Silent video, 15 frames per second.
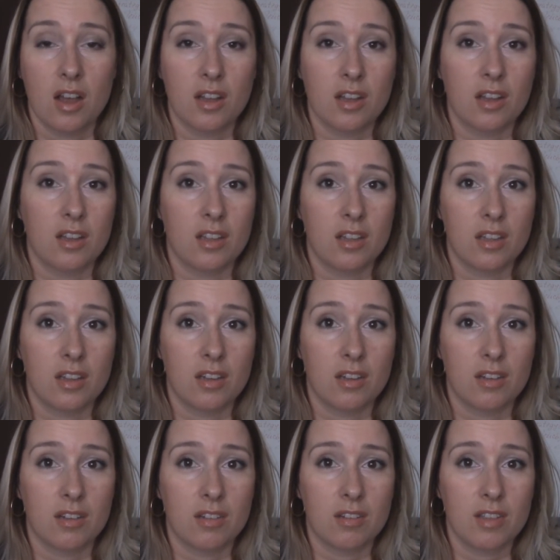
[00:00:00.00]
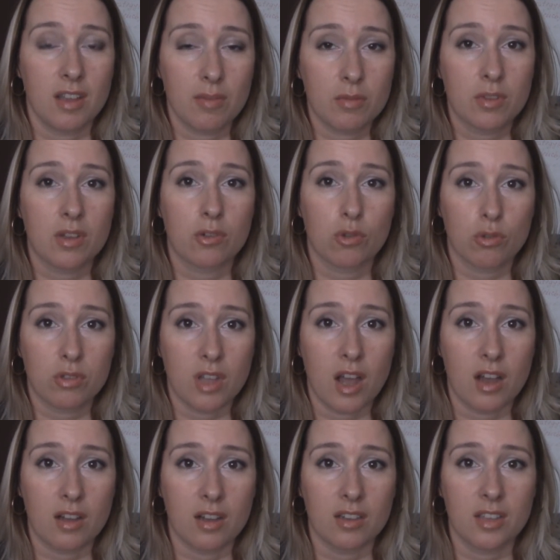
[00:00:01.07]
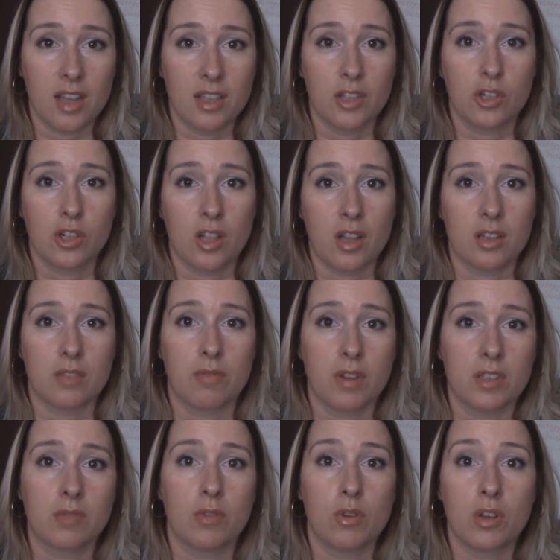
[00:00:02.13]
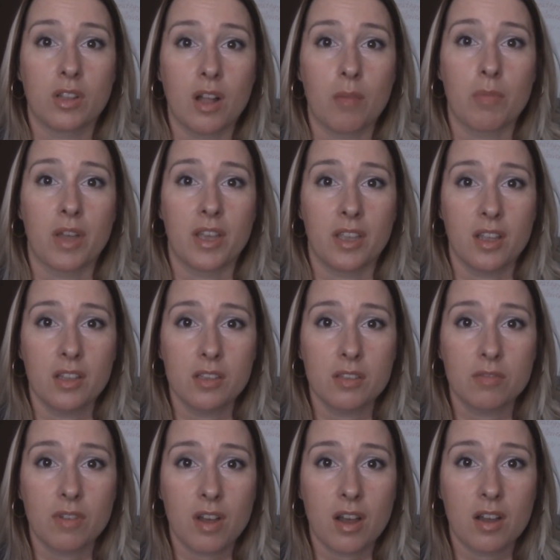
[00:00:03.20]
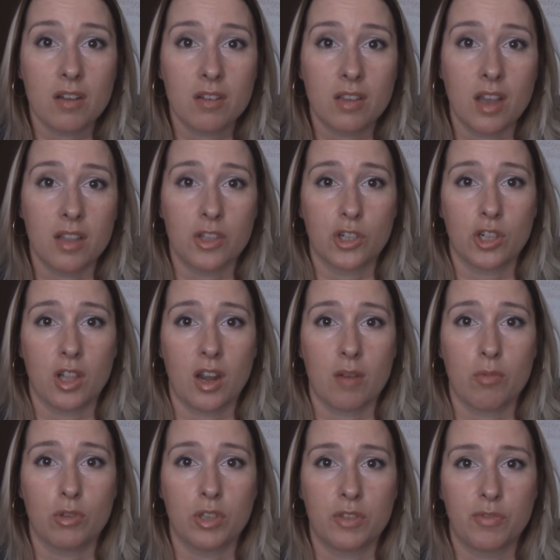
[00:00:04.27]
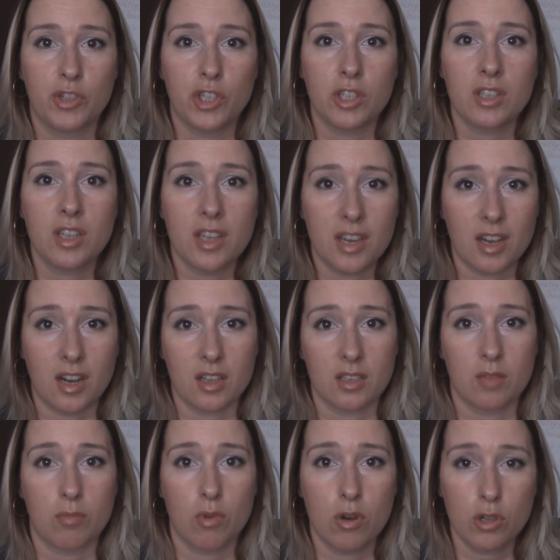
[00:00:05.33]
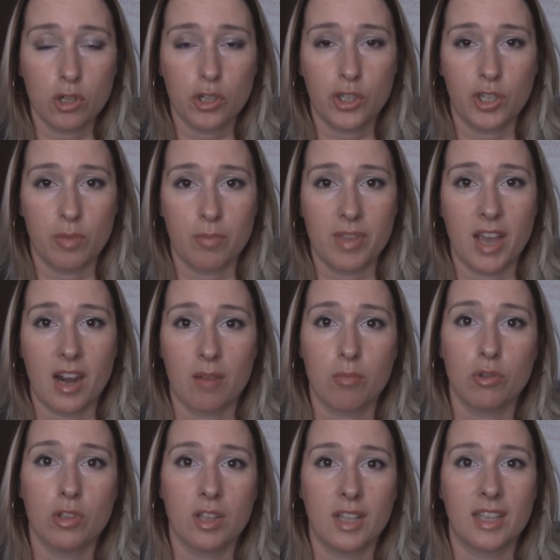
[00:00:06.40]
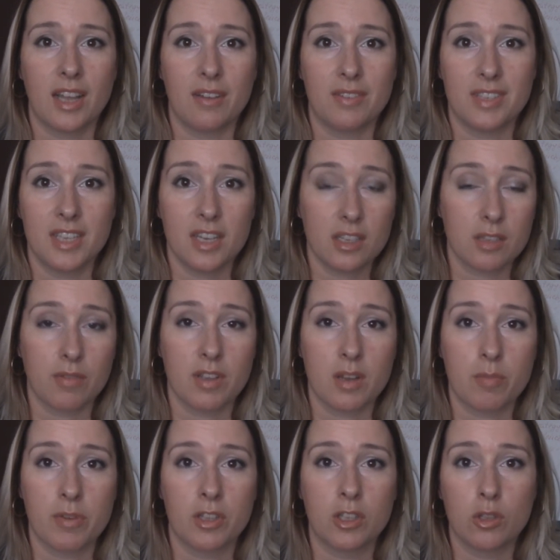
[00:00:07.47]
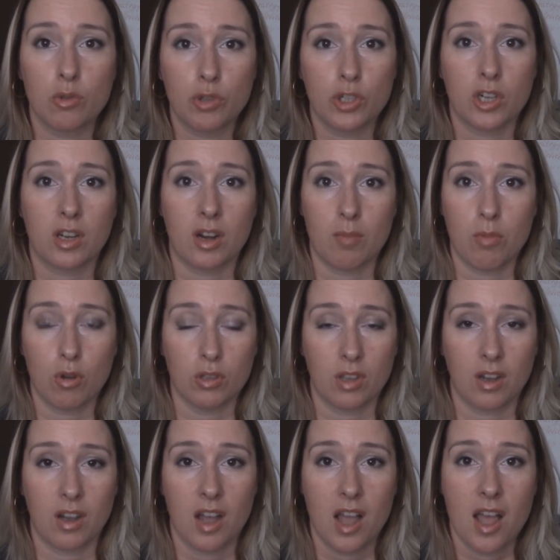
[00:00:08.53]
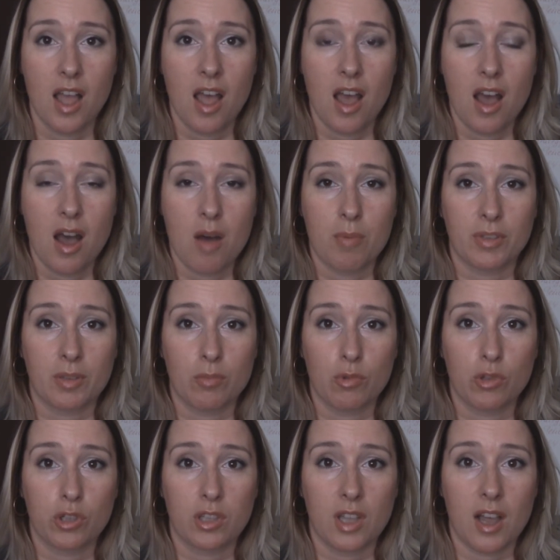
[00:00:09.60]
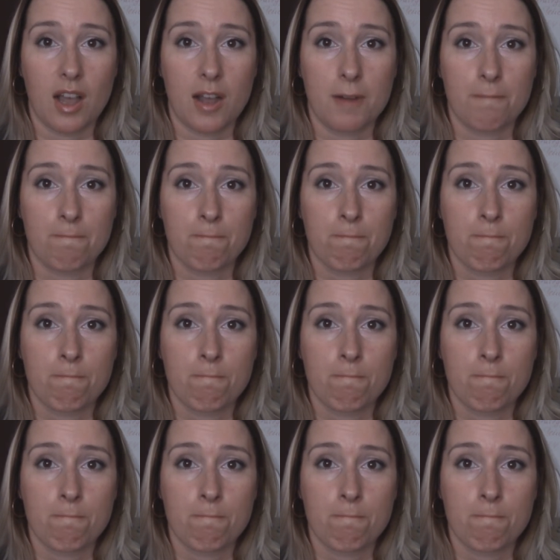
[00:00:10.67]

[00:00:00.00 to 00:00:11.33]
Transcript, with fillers: А, я вам скажу так, когда я начала развивать свое рекламное агентство, я начала работать в 4 раза больше, чем я работала на всех своих предыдущих работах. Потому что